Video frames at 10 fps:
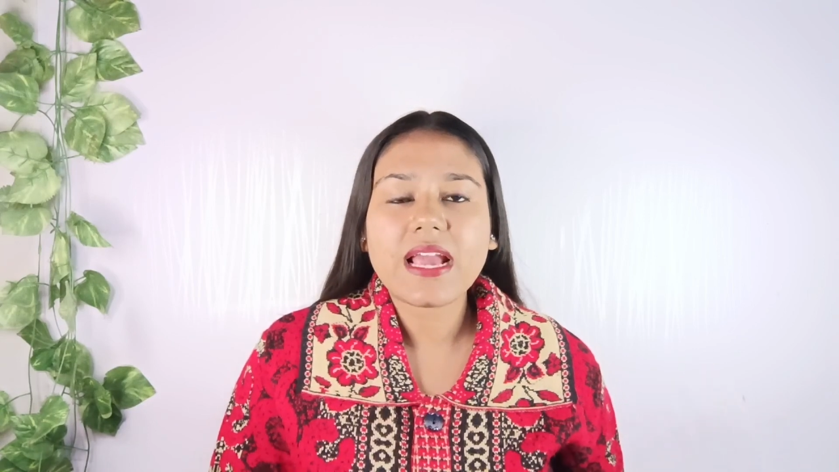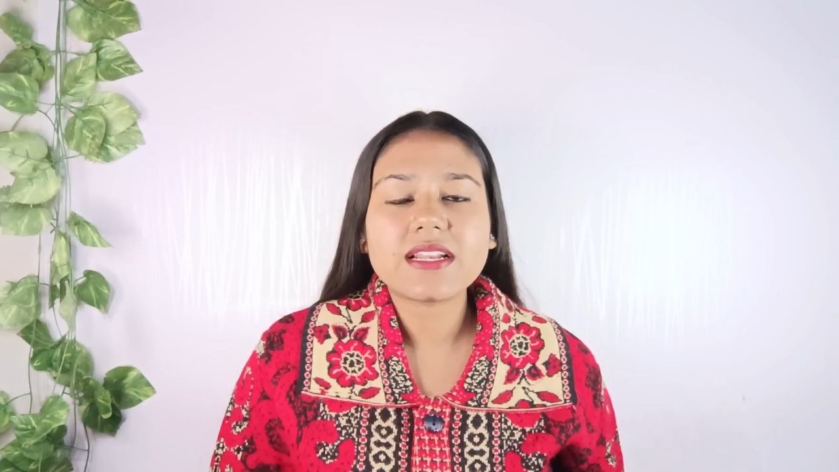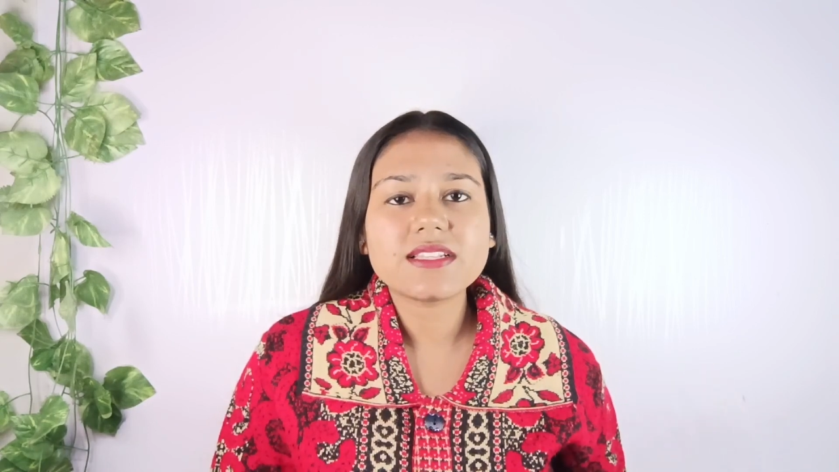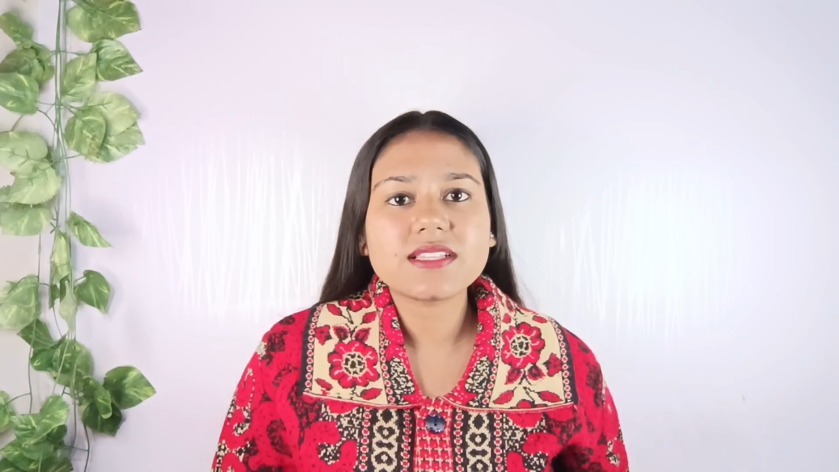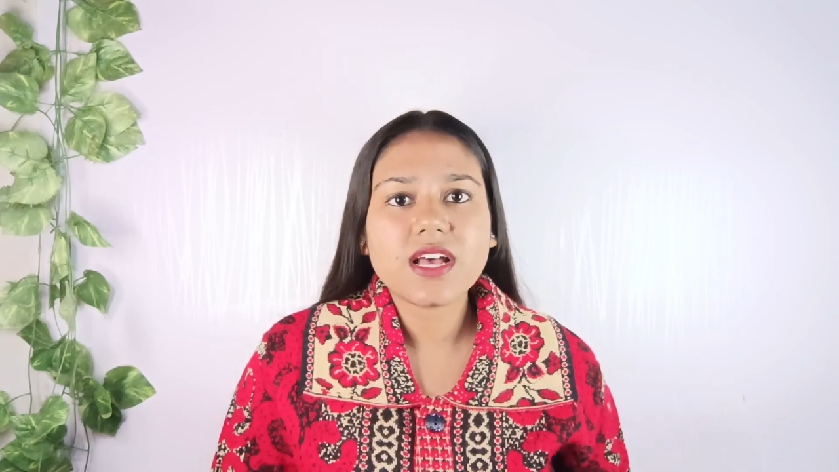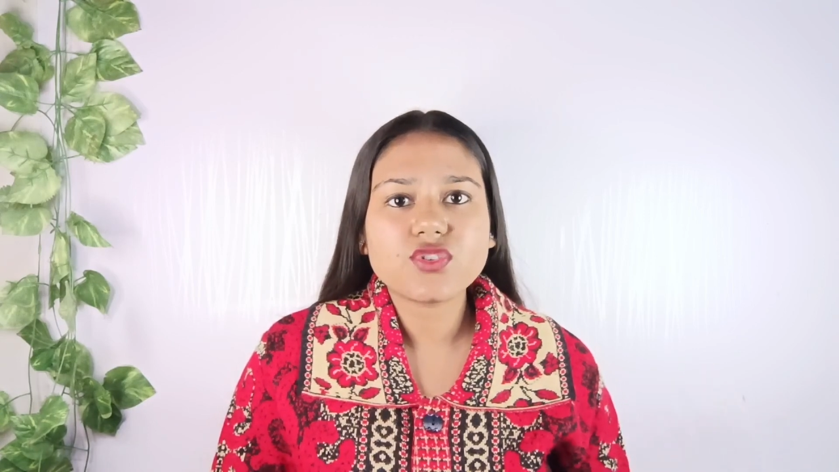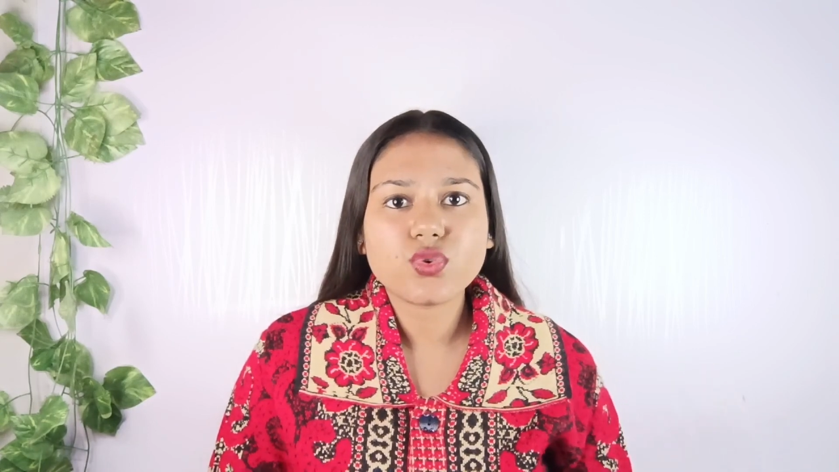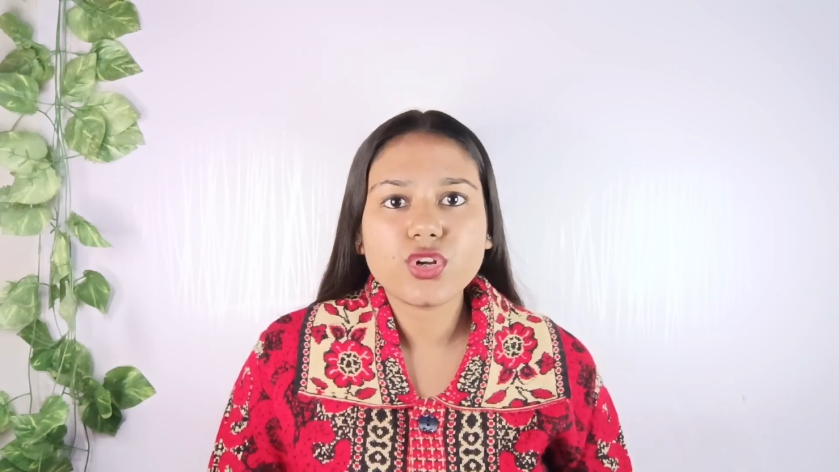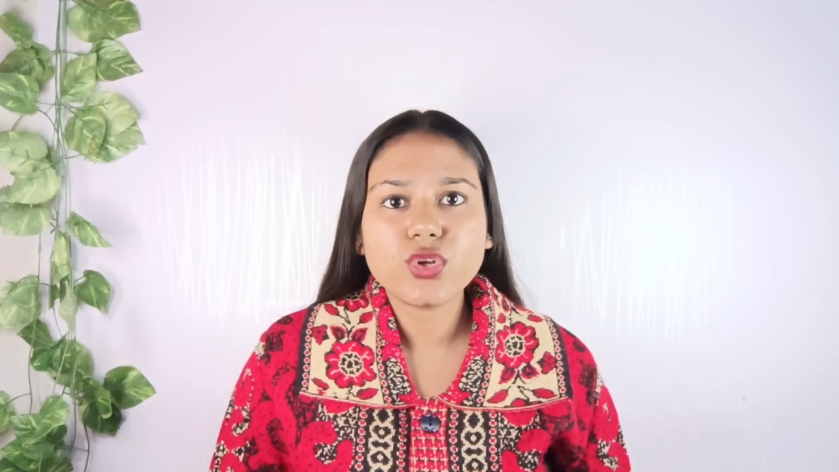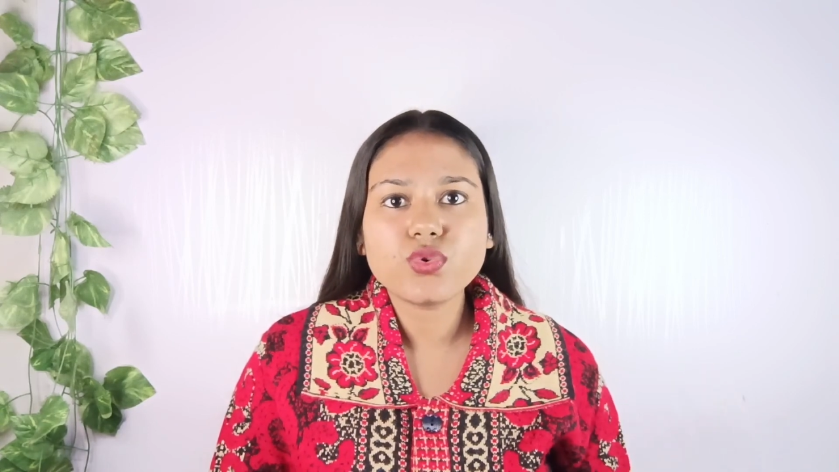एक्नेस स्कास
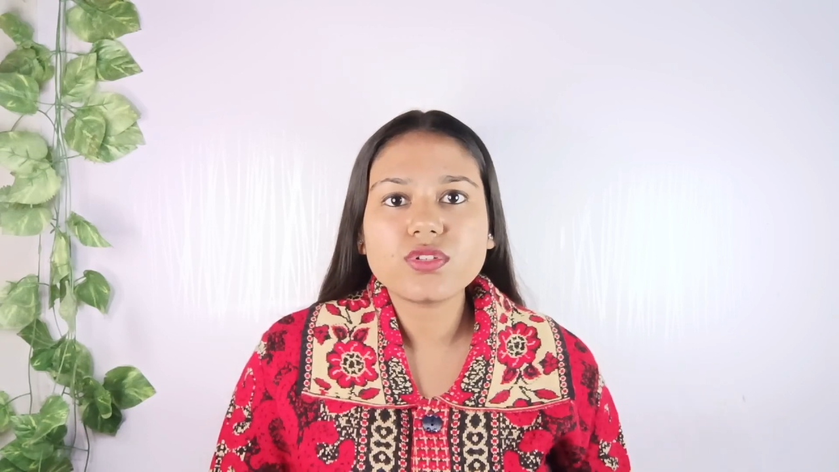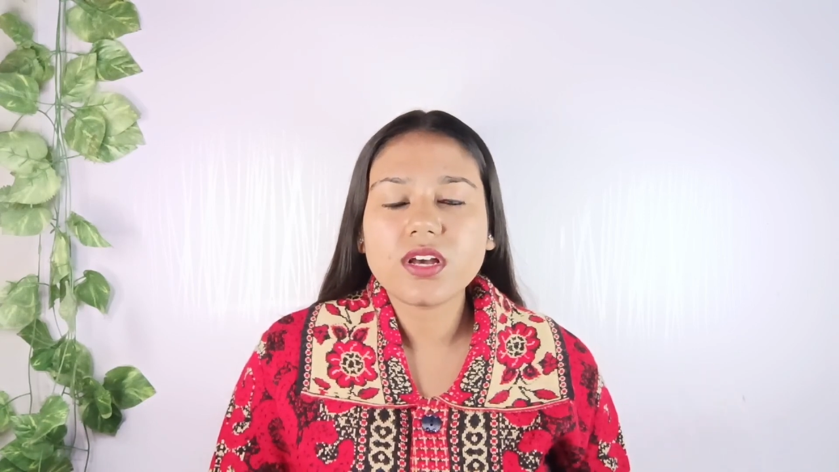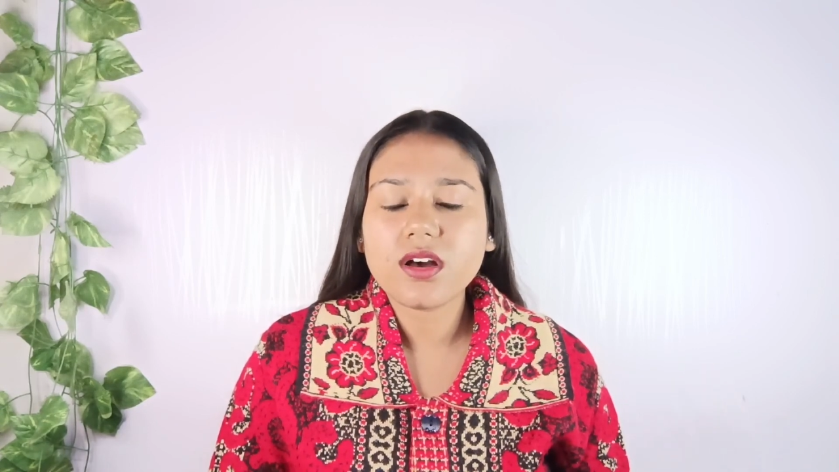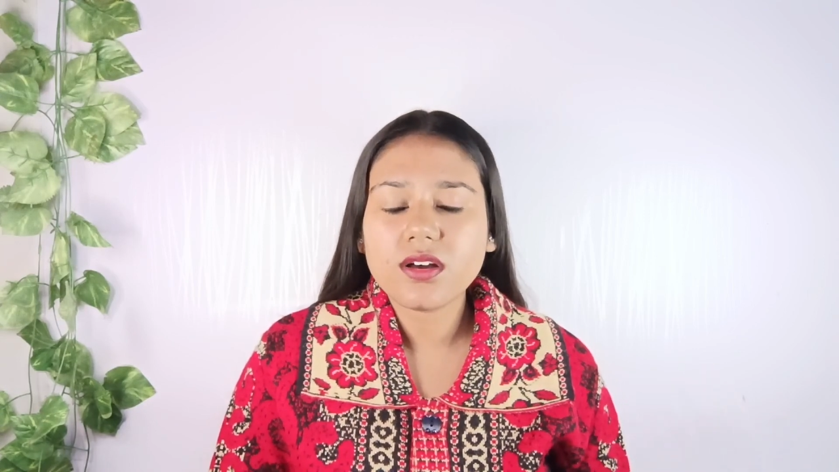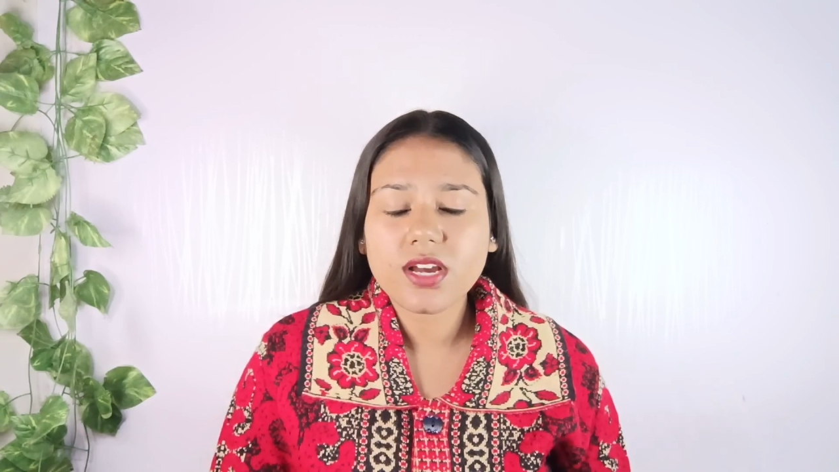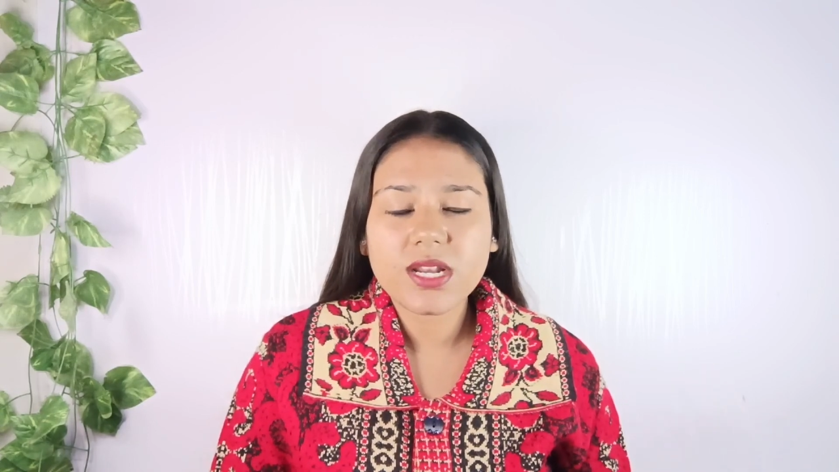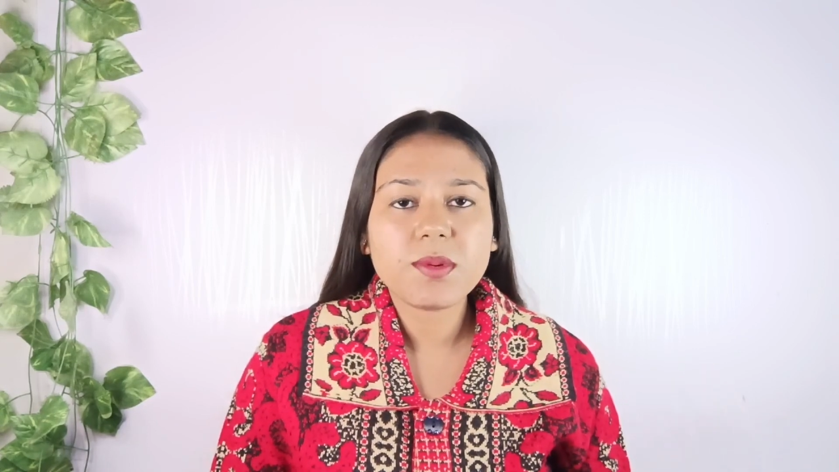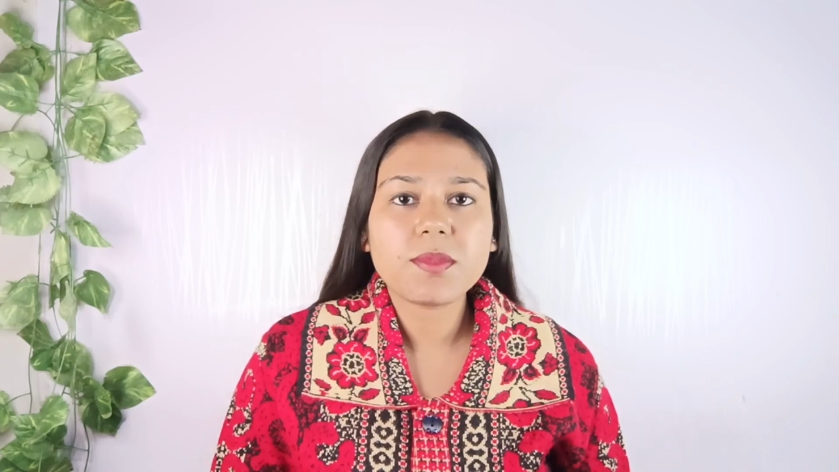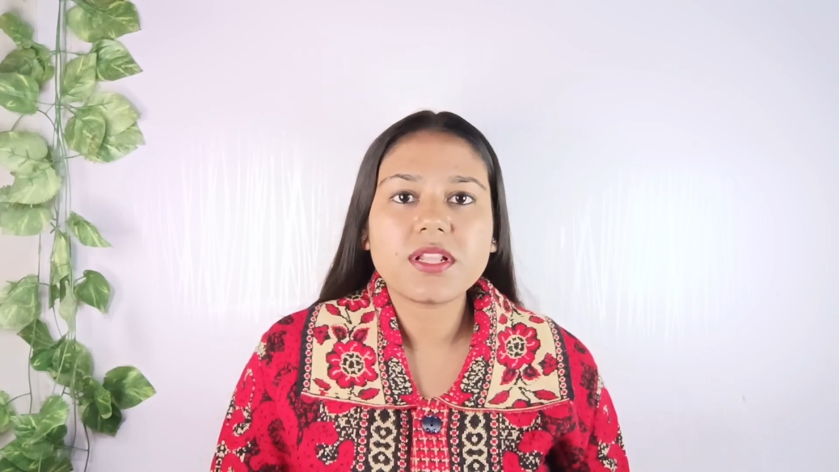को रिड्यूस करने में